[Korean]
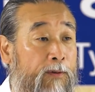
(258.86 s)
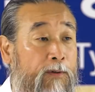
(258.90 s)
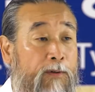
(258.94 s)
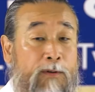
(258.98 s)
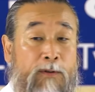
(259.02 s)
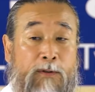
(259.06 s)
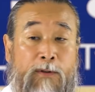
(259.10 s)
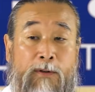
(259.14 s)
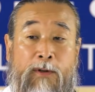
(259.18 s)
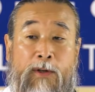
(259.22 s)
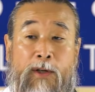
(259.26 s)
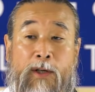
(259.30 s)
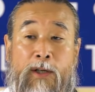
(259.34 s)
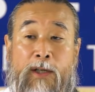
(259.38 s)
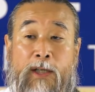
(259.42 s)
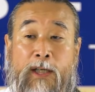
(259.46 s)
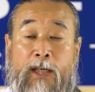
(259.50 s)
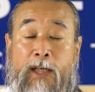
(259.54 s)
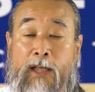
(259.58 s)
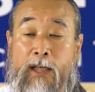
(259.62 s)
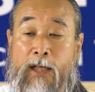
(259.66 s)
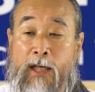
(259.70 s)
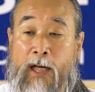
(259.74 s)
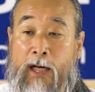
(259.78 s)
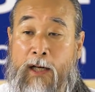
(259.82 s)
어,
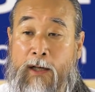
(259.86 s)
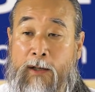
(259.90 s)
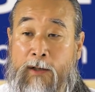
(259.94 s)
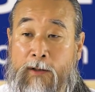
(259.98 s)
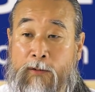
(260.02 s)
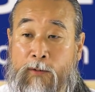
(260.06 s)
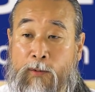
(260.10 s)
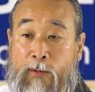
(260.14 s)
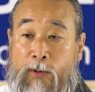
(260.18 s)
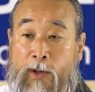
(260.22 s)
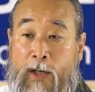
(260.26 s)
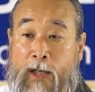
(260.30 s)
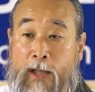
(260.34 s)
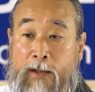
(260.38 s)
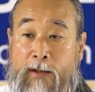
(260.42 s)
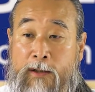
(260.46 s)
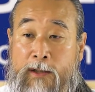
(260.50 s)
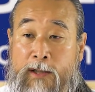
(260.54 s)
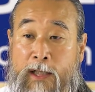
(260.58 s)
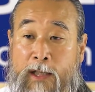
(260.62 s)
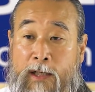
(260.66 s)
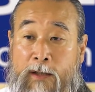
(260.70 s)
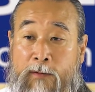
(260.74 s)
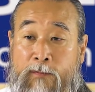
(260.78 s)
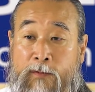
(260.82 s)
일하고 하는
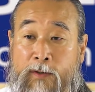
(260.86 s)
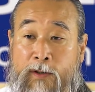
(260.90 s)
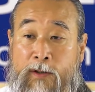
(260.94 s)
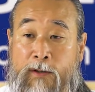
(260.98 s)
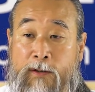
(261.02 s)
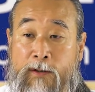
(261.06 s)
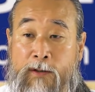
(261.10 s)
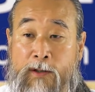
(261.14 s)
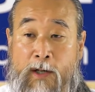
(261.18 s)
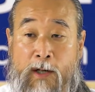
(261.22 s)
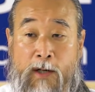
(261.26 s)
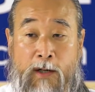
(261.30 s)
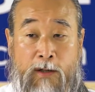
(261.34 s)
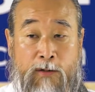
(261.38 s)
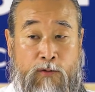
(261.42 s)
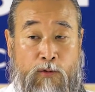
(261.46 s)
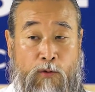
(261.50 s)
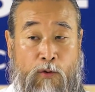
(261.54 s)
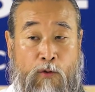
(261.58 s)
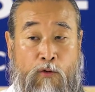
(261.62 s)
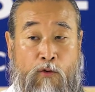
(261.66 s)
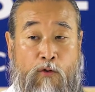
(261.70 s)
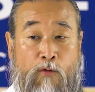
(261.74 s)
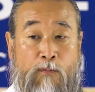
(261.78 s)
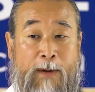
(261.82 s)
사람들은
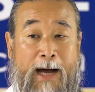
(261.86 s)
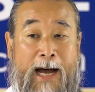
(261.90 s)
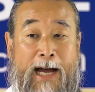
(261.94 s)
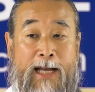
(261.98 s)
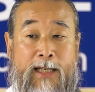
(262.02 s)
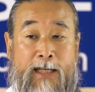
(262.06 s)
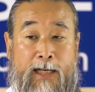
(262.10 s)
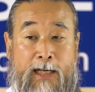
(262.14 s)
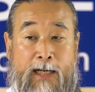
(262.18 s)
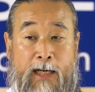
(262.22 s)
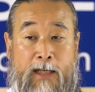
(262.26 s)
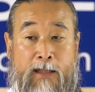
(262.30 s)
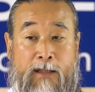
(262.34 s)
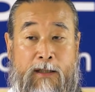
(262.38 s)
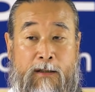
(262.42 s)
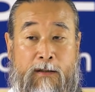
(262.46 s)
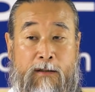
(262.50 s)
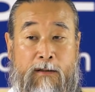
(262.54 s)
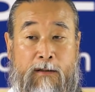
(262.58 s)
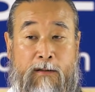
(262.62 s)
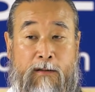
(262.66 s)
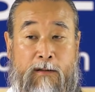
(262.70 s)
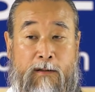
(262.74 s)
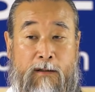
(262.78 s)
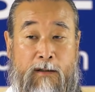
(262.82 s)
조금
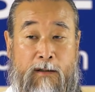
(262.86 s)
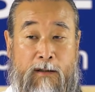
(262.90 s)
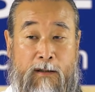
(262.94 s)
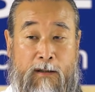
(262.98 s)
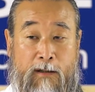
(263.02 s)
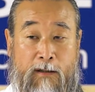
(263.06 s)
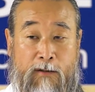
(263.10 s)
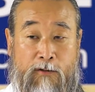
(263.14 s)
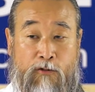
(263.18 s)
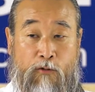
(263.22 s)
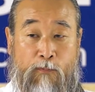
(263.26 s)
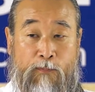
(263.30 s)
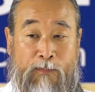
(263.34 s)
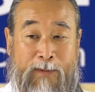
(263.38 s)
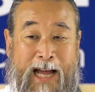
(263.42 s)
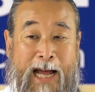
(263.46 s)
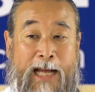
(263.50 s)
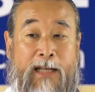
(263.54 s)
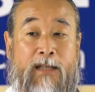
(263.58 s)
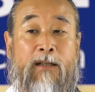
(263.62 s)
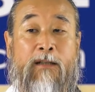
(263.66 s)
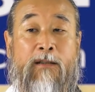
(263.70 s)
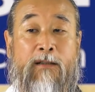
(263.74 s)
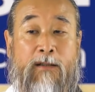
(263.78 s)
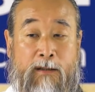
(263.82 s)
아직까지는 어, 좀
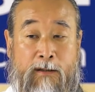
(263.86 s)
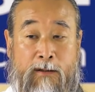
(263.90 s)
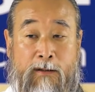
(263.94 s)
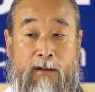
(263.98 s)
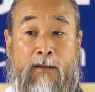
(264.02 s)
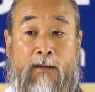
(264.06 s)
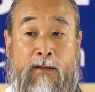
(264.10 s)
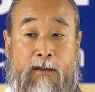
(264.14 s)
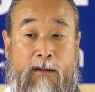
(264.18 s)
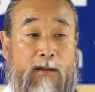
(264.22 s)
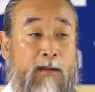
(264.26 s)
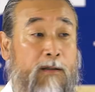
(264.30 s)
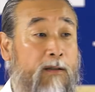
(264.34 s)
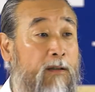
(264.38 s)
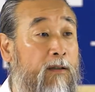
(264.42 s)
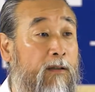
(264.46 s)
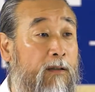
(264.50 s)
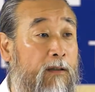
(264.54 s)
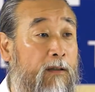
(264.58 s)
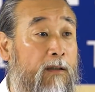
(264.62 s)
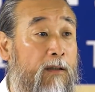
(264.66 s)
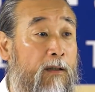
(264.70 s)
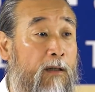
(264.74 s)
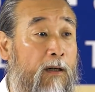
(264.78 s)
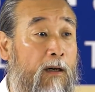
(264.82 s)
낮은 거죠.
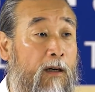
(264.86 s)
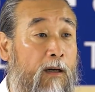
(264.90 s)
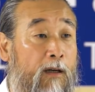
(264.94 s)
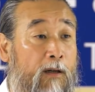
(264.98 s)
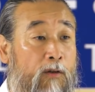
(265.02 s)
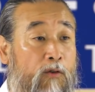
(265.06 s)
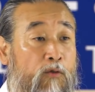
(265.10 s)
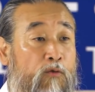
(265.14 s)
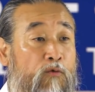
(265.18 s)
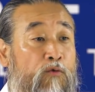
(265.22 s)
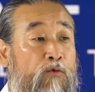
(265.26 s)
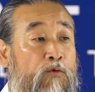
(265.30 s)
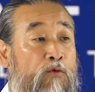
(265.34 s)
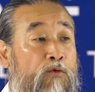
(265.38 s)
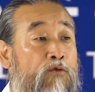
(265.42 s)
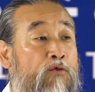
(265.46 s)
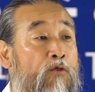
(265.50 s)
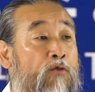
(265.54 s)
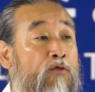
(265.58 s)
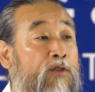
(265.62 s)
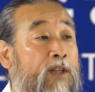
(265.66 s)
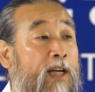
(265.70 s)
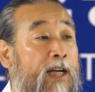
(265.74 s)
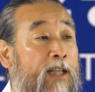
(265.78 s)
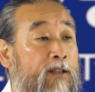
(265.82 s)
어,
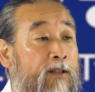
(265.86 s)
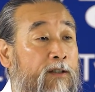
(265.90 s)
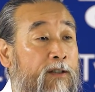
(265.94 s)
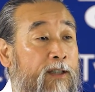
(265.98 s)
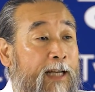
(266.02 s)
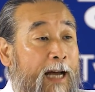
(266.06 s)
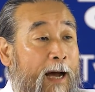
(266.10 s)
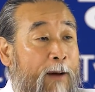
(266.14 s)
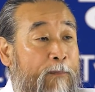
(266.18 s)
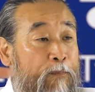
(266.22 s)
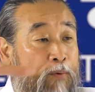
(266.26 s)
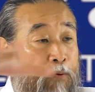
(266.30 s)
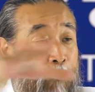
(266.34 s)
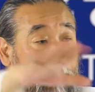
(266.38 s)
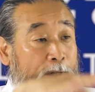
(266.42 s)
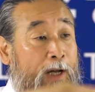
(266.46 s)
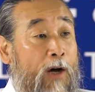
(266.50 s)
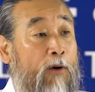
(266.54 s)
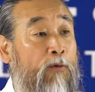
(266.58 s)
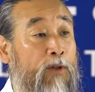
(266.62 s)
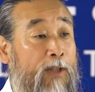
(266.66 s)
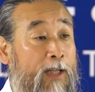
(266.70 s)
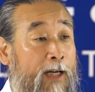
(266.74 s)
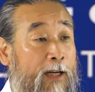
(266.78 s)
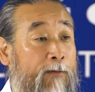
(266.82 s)
운용자들이 앞으로
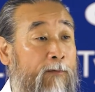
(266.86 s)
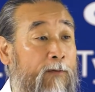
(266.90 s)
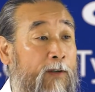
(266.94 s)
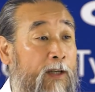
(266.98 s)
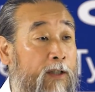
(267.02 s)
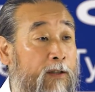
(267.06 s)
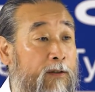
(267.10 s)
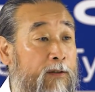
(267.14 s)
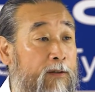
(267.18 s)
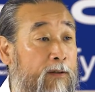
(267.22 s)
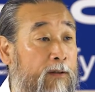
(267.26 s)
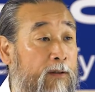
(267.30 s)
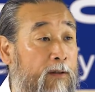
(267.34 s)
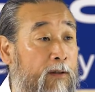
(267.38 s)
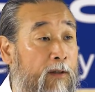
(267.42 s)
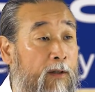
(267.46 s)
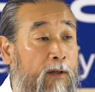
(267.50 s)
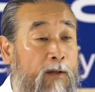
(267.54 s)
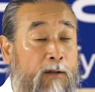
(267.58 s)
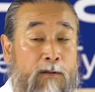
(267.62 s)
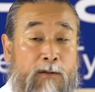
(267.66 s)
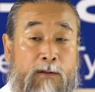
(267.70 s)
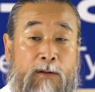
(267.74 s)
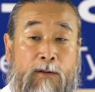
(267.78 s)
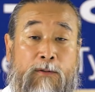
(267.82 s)
나온다 이 말이죠.
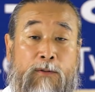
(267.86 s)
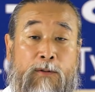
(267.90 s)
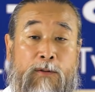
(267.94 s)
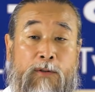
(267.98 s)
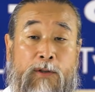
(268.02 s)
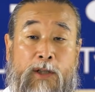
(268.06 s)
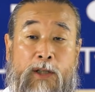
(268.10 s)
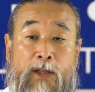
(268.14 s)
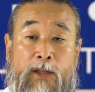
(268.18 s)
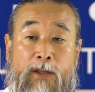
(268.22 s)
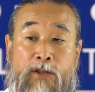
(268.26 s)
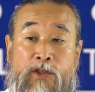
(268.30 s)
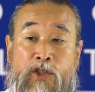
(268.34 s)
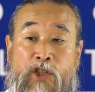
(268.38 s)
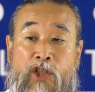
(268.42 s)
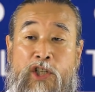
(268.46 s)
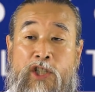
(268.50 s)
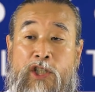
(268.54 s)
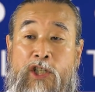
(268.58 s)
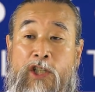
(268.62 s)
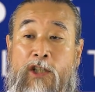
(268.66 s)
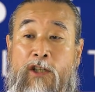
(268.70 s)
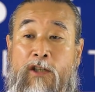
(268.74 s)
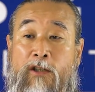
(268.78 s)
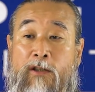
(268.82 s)
그리고 이
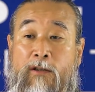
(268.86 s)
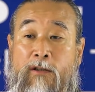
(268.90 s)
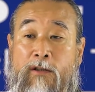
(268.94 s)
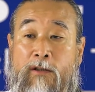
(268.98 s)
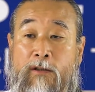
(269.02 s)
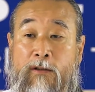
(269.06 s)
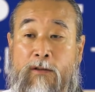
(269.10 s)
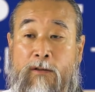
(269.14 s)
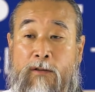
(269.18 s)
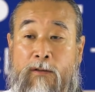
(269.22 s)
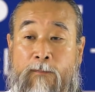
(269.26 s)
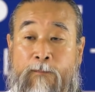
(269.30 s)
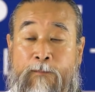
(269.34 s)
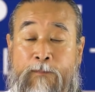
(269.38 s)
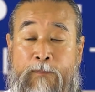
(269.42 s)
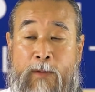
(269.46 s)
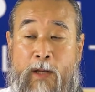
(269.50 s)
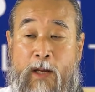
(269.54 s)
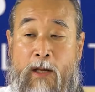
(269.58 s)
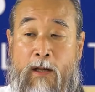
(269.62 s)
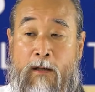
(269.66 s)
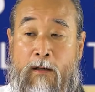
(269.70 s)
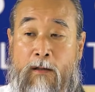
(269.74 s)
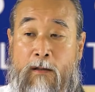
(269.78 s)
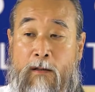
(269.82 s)
지식인들은
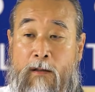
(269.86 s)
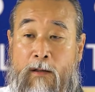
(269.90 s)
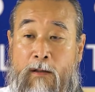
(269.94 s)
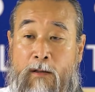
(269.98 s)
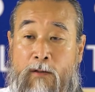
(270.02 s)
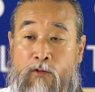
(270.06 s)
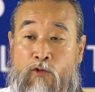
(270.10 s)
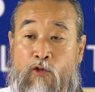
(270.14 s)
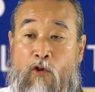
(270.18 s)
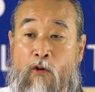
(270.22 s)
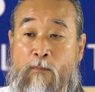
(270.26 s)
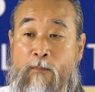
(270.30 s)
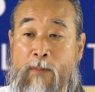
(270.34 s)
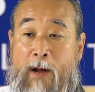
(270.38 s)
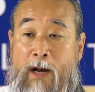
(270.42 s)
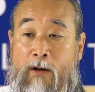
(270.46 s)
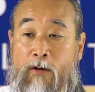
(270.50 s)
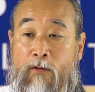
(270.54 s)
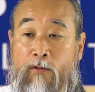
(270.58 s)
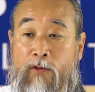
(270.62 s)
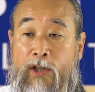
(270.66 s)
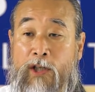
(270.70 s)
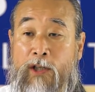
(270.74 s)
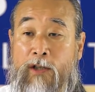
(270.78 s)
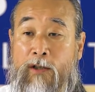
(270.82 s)
이
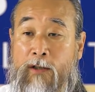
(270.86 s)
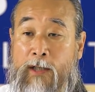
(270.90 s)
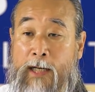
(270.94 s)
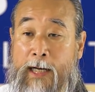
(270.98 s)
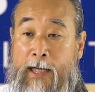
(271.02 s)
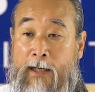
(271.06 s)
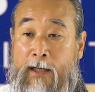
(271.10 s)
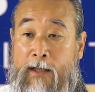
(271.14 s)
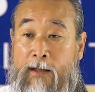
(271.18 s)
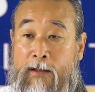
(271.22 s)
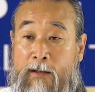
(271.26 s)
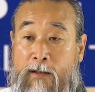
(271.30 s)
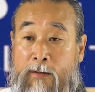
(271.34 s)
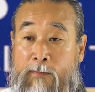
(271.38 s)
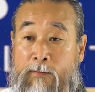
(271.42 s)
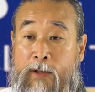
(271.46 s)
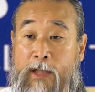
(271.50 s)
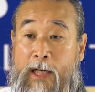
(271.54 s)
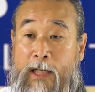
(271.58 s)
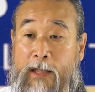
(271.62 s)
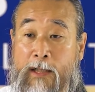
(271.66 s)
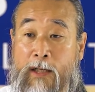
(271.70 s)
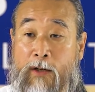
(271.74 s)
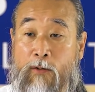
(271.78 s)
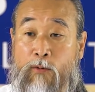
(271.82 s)
손발로 일을 하려
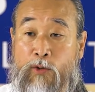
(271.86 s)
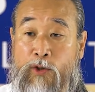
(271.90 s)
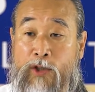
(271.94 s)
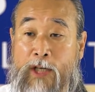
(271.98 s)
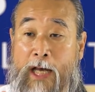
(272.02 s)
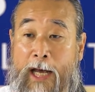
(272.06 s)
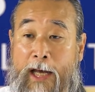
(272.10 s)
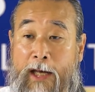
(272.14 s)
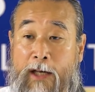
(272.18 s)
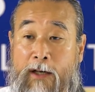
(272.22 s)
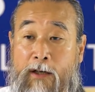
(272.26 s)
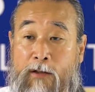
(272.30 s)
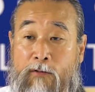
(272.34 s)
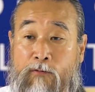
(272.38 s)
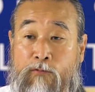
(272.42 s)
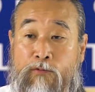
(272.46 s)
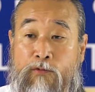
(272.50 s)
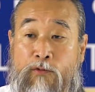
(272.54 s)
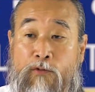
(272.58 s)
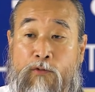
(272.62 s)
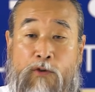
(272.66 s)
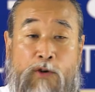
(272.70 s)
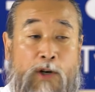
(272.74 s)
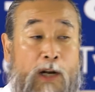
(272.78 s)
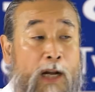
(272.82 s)
그러면 안 되고 사회를
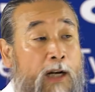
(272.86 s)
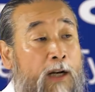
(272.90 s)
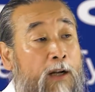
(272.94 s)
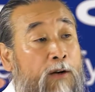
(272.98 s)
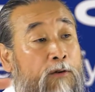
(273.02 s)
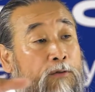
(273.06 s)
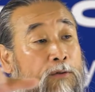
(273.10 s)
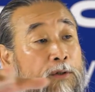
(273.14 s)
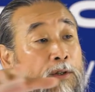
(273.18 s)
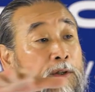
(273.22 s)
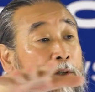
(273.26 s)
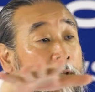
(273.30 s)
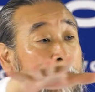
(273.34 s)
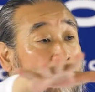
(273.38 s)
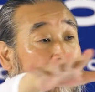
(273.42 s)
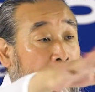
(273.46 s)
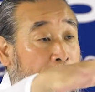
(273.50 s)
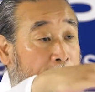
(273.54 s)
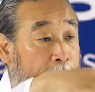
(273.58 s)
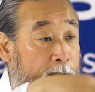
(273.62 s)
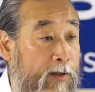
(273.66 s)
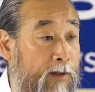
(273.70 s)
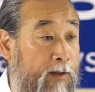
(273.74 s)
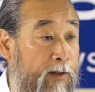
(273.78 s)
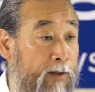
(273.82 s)
운영을 하려고 들어야
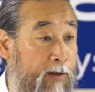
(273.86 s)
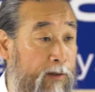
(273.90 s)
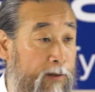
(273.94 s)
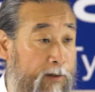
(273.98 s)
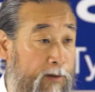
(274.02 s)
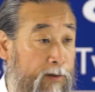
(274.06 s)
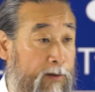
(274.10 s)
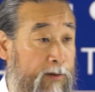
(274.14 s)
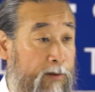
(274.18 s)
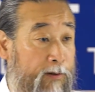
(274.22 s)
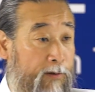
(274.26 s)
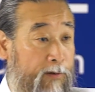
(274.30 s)
되는 거죠.